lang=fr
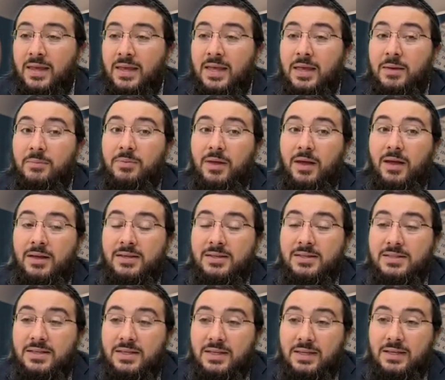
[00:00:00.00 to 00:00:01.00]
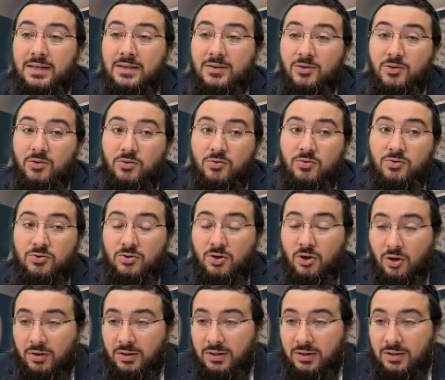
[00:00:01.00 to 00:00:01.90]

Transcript: eh bien, c'est que quand